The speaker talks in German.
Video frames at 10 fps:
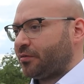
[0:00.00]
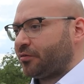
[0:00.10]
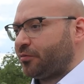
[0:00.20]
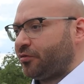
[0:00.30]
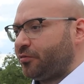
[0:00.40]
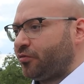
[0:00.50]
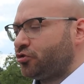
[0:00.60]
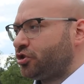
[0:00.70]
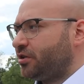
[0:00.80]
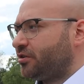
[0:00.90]
so ein bisschen um die
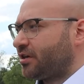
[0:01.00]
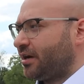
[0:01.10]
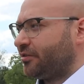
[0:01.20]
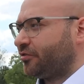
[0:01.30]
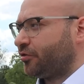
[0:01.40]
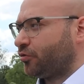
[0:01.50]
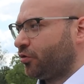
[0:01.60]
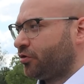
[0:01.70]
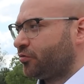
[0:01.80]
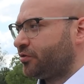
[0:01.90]
Zuständigkeit
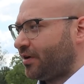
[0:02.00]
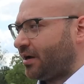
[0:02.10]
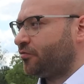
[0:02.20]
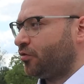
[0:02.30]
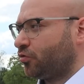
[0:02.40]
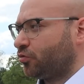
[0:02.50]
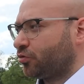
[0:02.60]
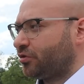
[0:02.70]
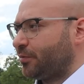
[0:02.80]
drückt und die Verantwortung drückt,